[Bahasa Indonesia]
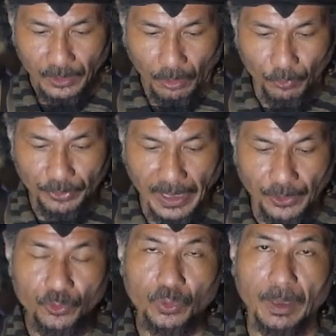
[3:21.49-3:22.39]

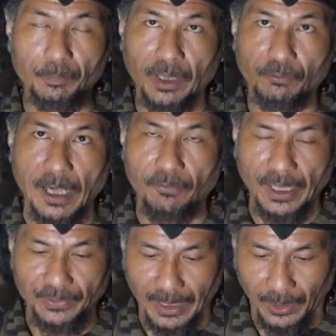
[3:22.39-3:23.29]
kemudian juga
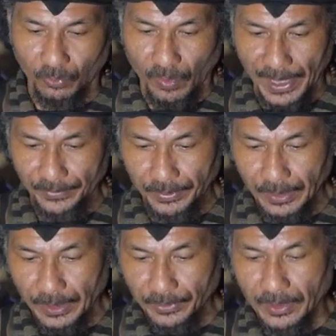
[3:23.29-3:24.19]
berwawasan
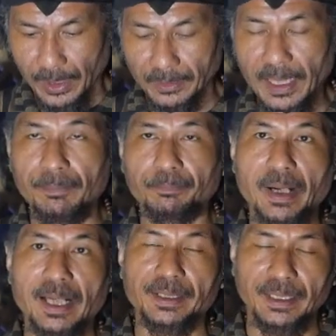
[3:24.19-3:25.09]
luas serta
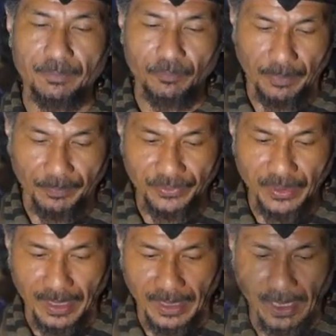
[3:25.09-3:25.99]
pandai
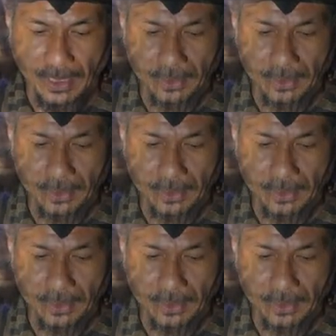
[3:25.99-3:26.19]
berbicara